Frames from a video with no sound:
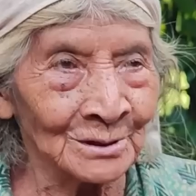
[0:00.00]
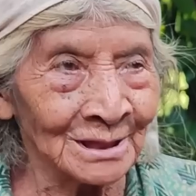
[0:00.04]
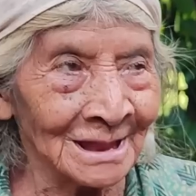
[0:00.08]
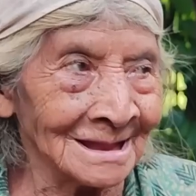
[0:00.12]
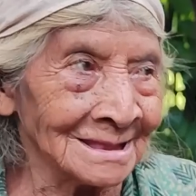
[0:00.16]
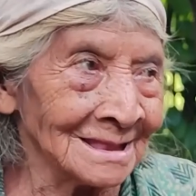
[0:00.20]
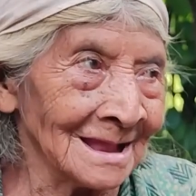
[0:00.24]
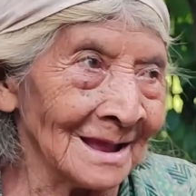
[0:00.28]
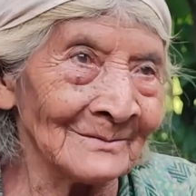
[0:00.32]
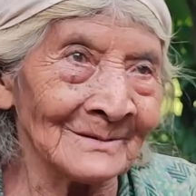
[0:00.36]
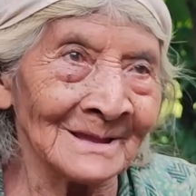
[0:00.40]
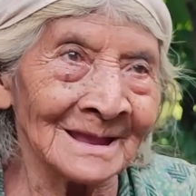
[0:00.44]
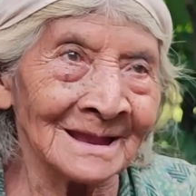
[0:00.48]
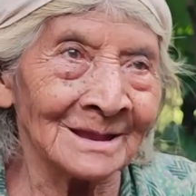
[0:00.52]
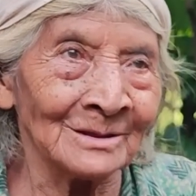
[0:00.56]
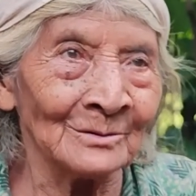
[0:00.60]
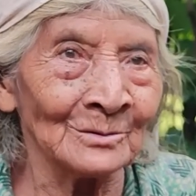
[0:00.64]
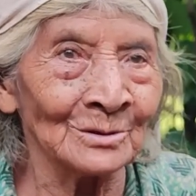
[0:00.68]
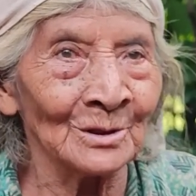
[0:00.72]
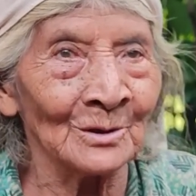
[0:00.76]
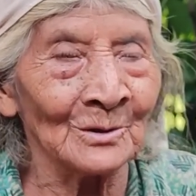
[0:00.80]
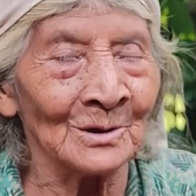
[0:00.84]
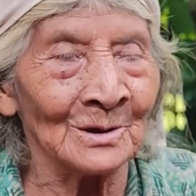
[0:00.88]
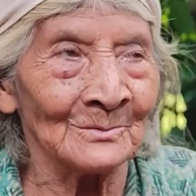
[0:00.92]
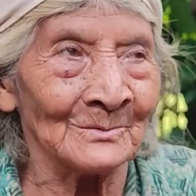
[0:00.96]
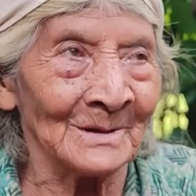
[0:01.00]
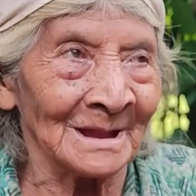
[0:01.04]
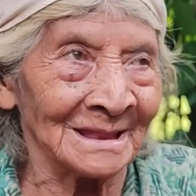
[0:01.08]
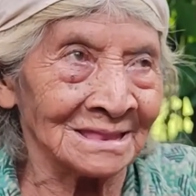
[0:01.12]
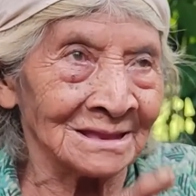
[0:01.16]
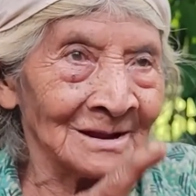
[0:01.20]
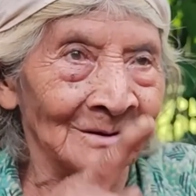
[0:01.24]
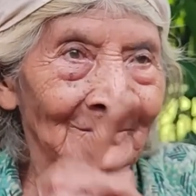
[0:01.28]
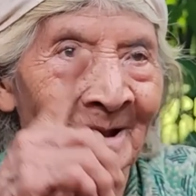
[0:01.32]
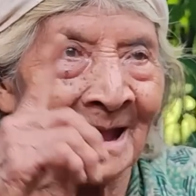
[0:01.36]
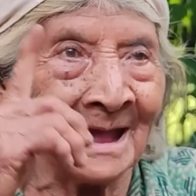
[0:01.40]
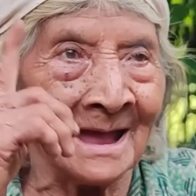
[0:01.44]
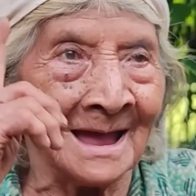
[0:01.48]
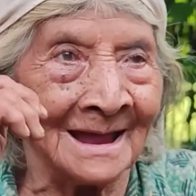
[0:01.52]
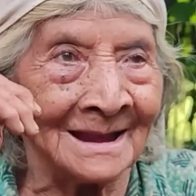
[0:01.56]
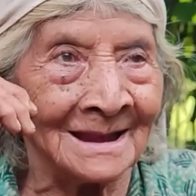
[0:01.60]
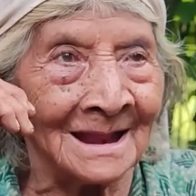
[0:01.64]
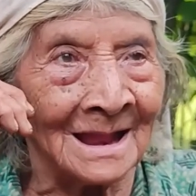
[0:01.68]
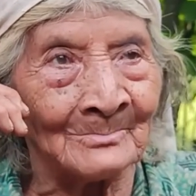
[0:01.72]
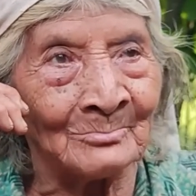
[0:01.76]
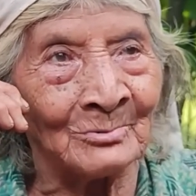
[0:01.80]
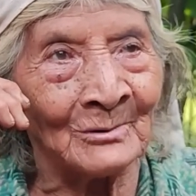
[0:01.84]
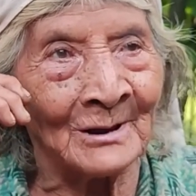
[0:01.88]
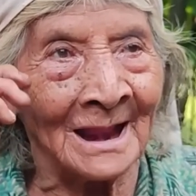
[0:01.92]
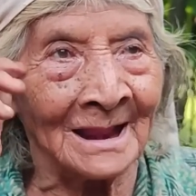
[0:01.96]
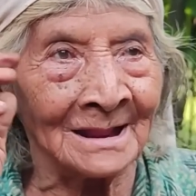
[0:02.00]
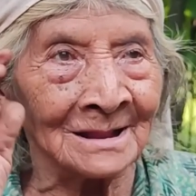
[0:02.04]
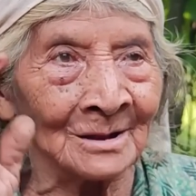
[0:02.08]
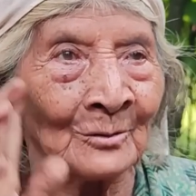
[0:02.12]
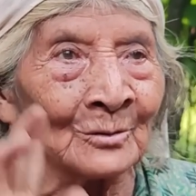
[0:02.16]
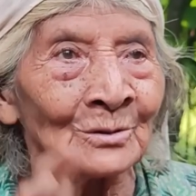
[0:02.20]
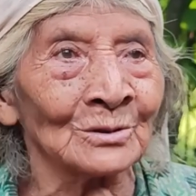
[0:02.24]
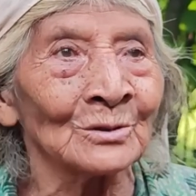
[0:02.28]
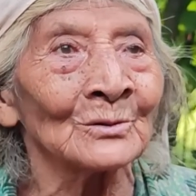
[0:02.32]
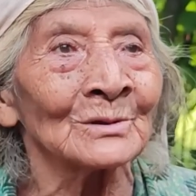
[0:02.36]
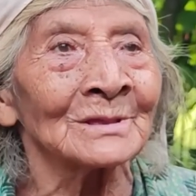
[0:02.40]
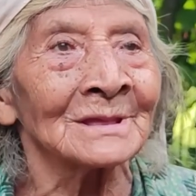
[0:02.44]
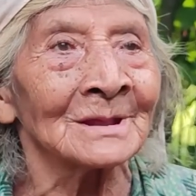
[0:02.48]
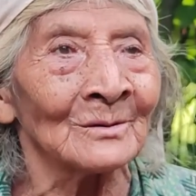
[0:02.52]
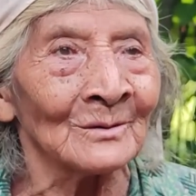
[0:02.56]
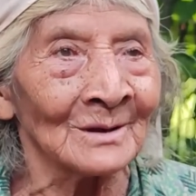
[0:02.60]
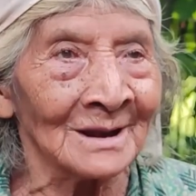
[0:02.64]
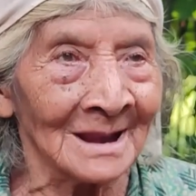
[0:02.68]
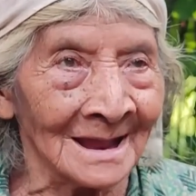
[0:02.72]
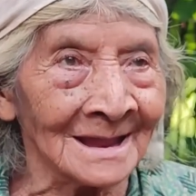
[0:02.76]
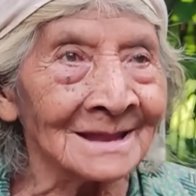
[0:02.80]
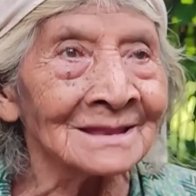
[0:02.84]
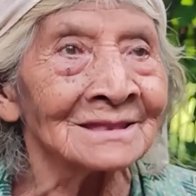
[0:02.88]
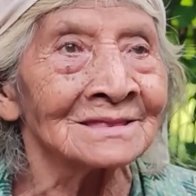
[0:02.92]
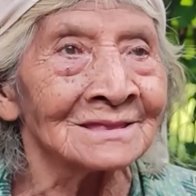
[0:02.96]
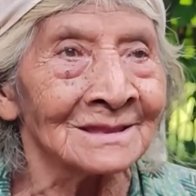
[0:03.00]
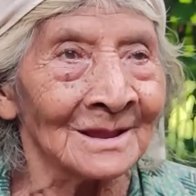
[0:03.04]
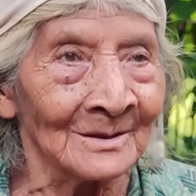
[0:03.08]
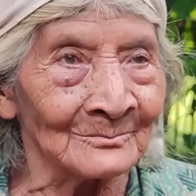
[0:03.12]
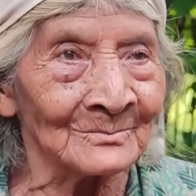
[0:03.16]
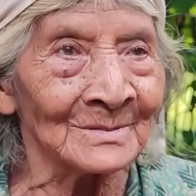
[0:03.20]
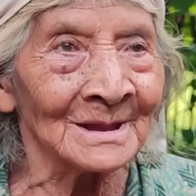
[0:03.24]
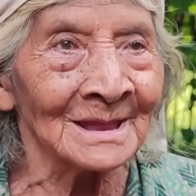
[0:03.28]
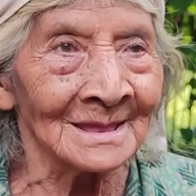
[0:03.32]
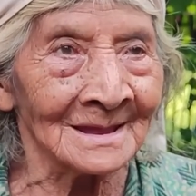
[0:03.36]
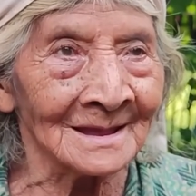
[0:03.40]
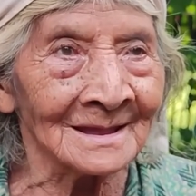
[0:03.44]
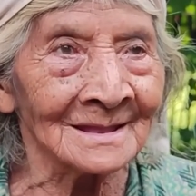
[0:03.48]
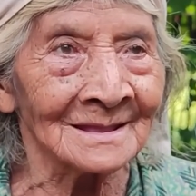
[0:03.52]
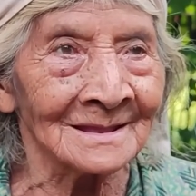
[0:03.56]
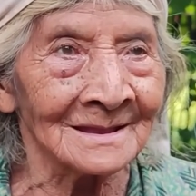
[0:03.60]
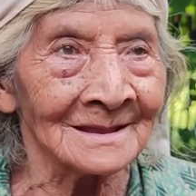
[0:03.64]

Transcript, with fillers: usted sabe que uno va a trabajar, afuera ah, pues, se conoce con la gente, ¿verdad?